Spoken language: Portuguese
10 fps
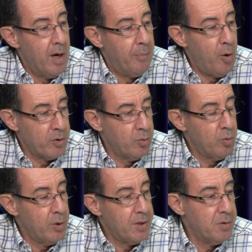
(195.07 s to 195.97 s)
após o
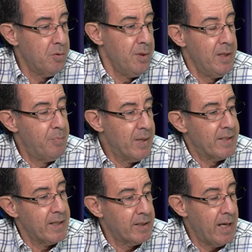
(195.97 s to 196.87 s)
2-1, ainda
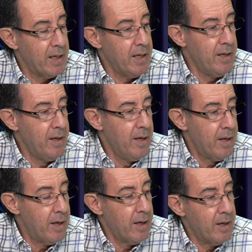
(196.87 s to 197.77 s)
pensa que está ali,
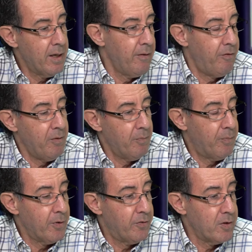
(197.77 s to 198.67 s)
uh, enfim,
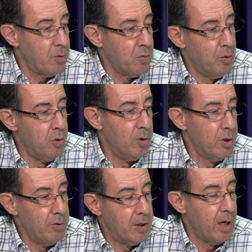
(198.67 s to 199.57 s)
pode tentou, fazer um golo tentou.